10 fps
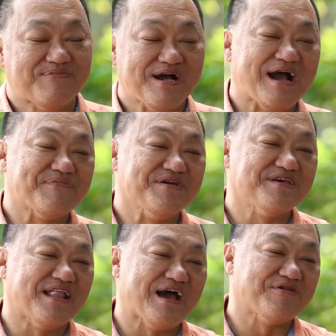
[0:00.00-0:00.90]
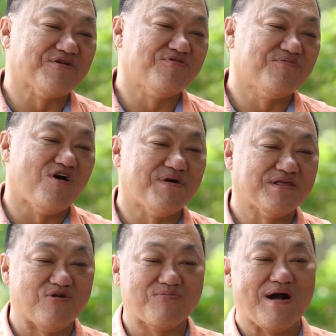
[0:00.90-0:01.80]
เมื่อ 5 ปีที่แล้วเนี่ยคุณพ่อมา
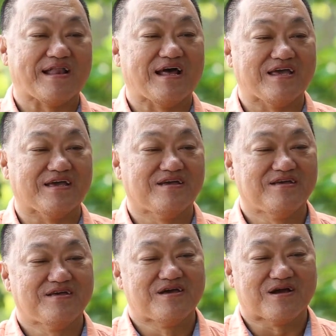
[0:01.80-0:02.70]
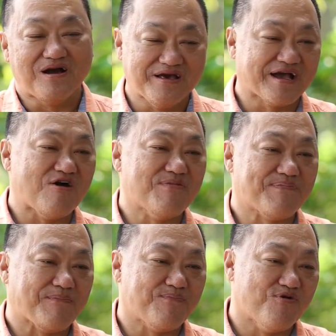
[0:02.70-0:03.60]
ยกบ้านให้ ก็เลยเข้ามา
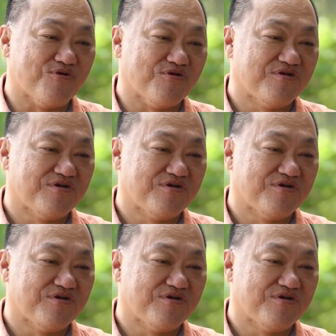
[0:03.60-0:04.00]
ปรับปรุง